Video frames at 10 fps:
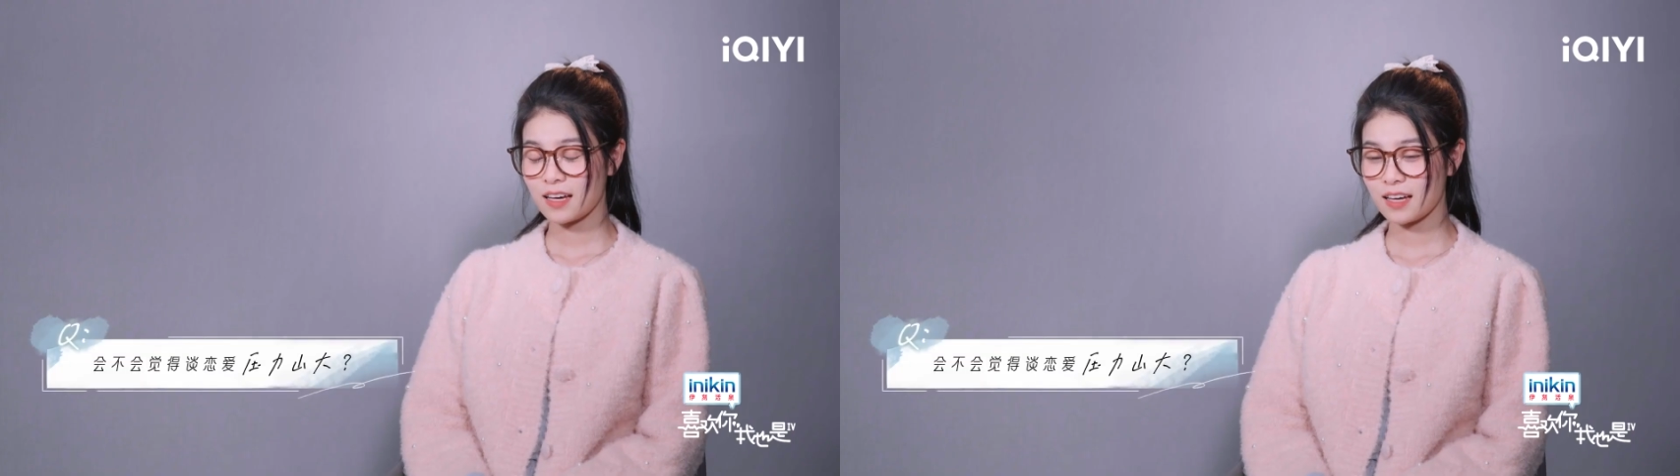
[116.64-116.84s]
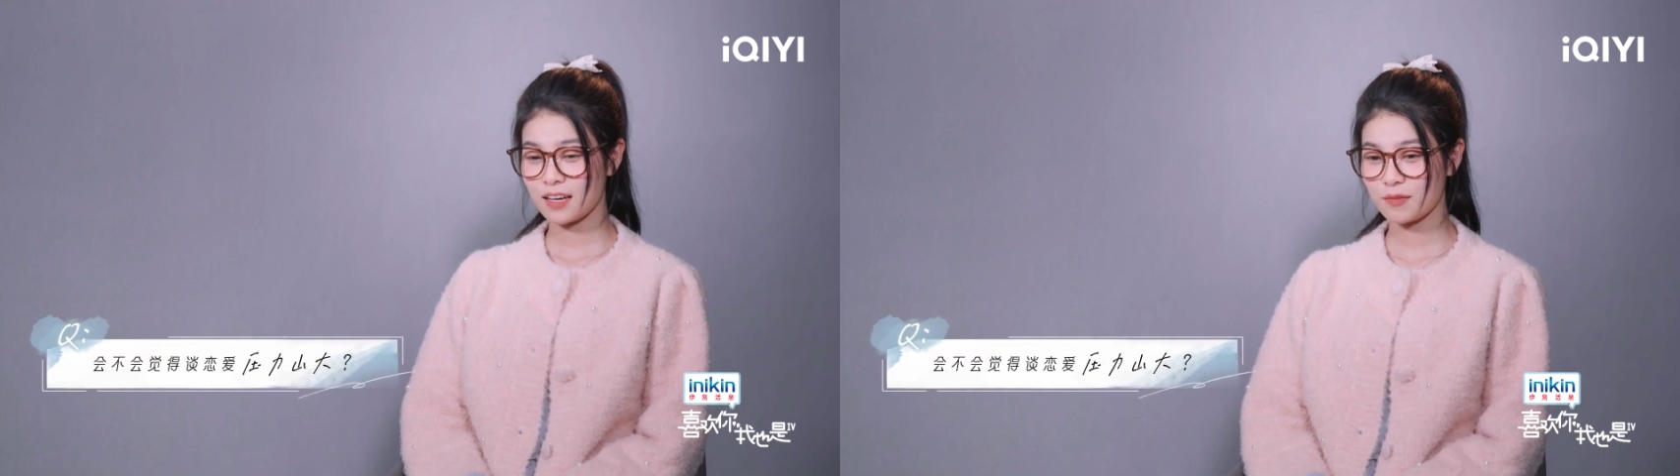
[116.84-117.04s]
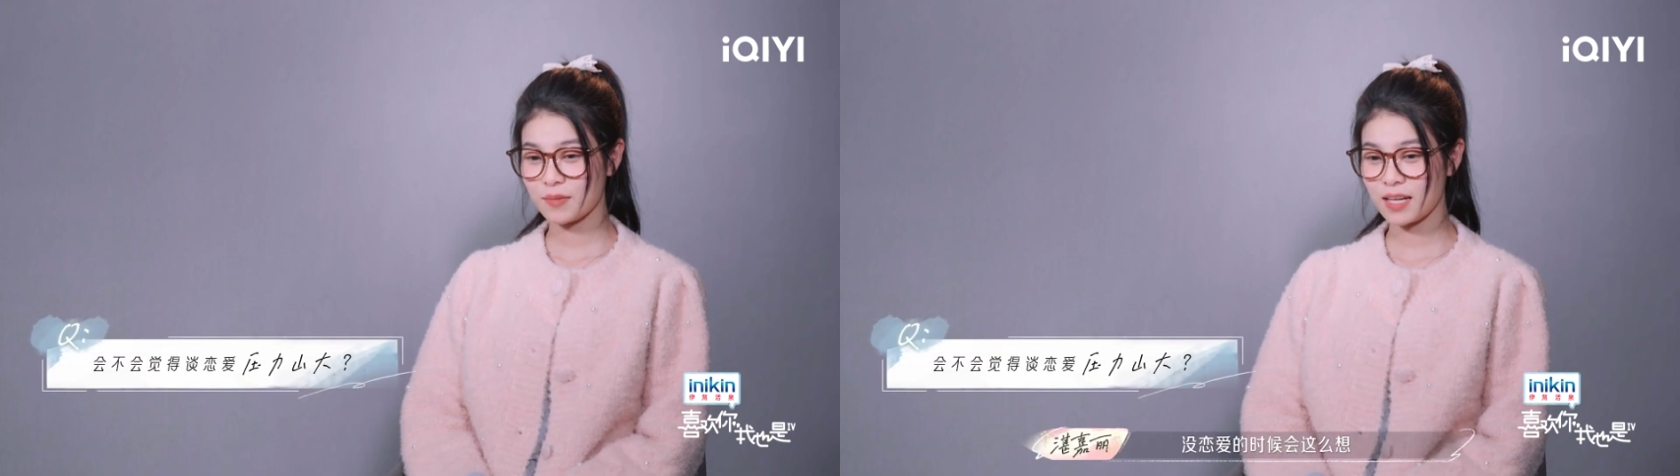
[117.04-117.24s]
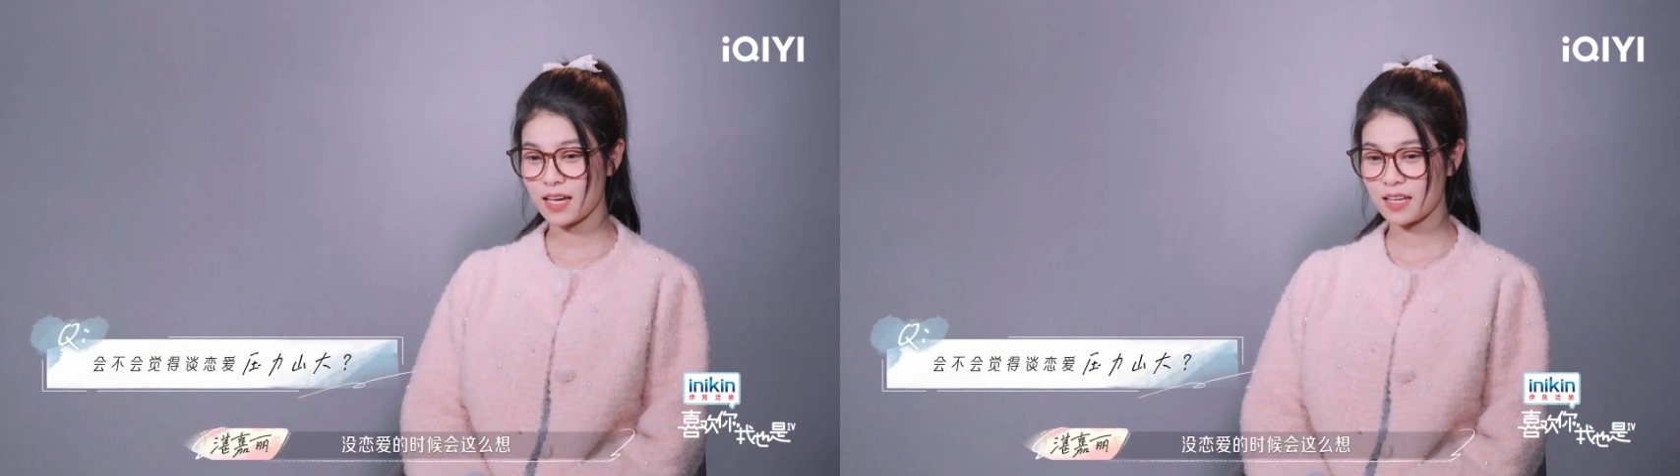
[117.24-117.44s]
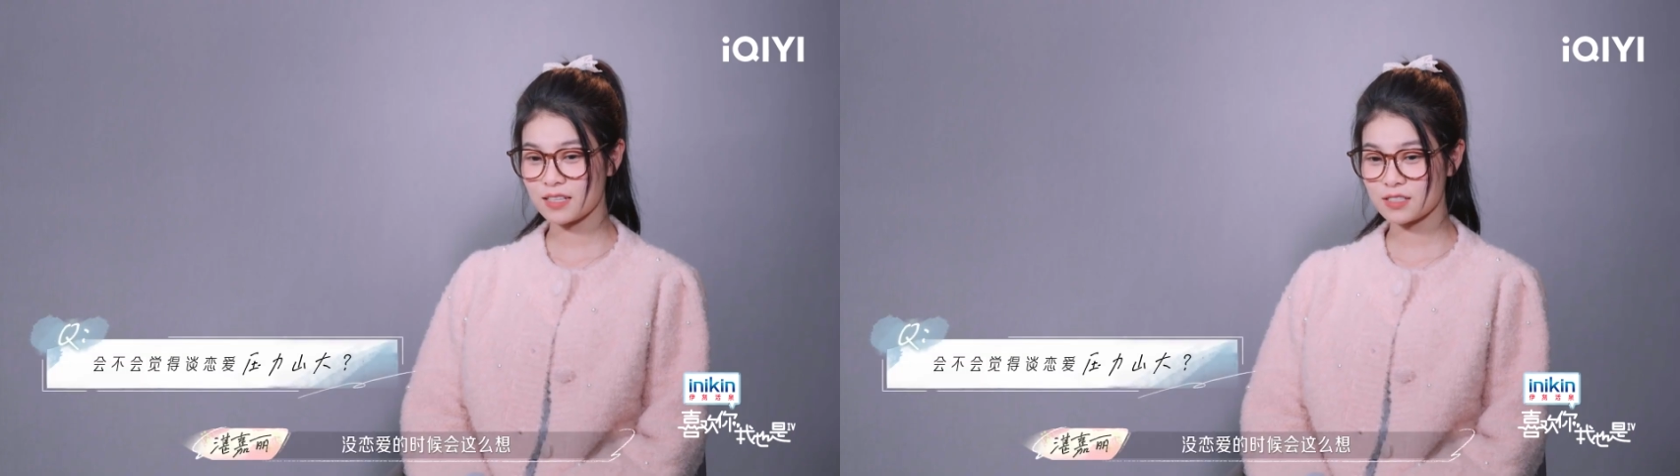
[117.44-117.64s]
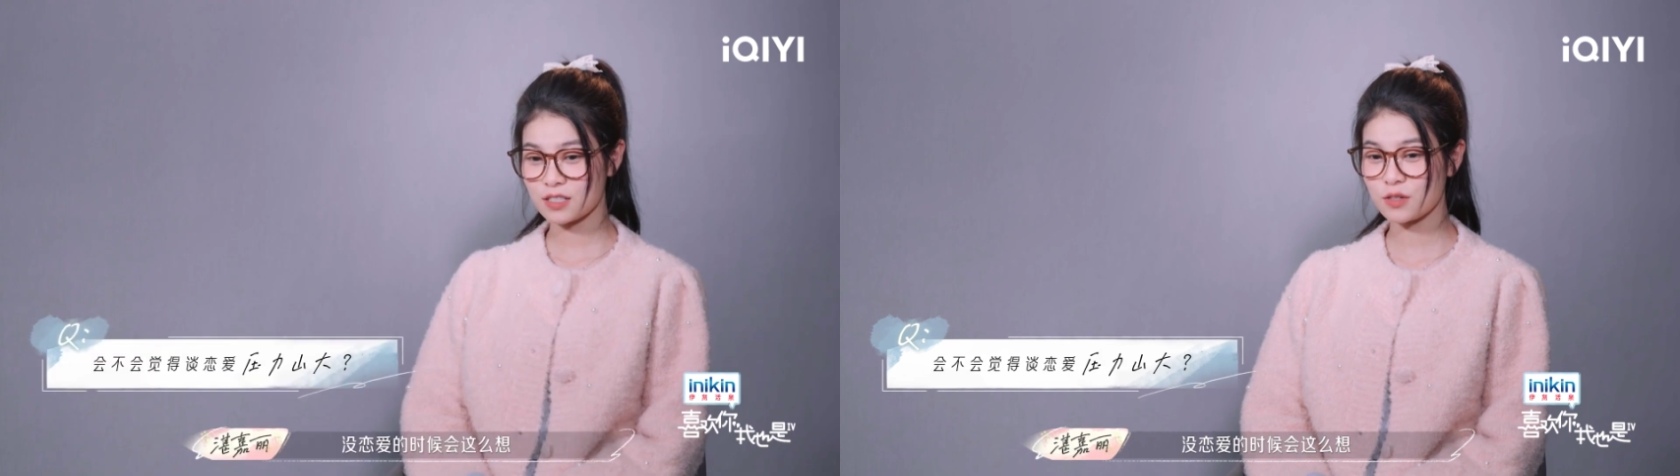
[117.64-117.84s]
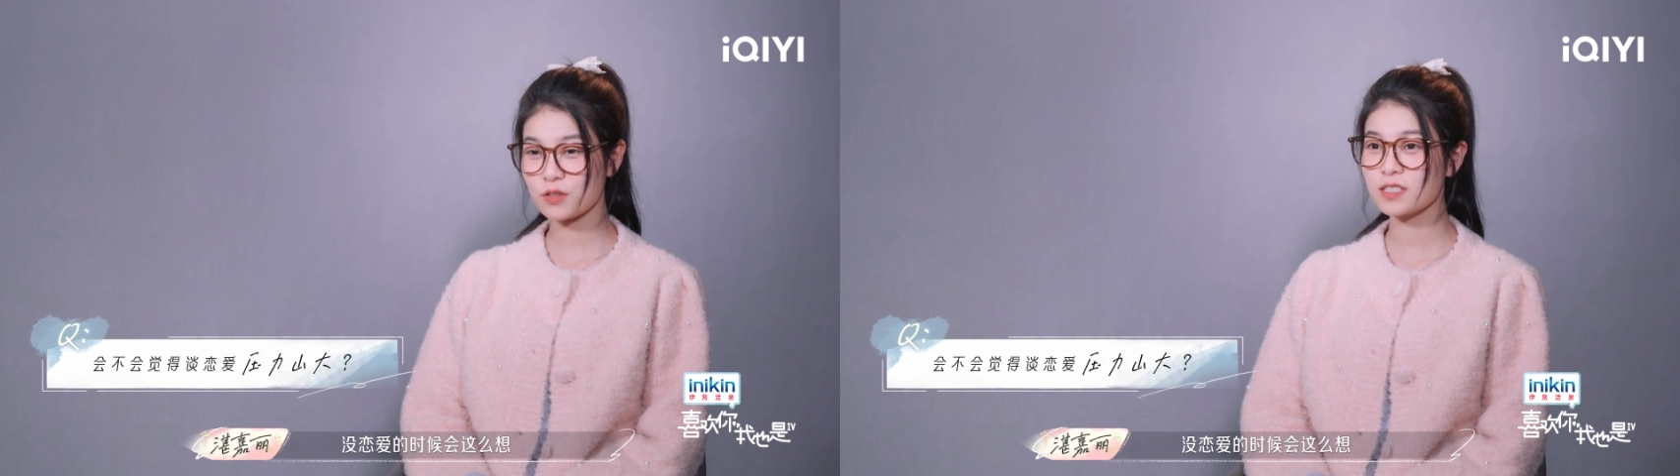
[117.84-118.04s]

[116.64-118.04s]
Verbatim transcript: 唉，没恋爱的时候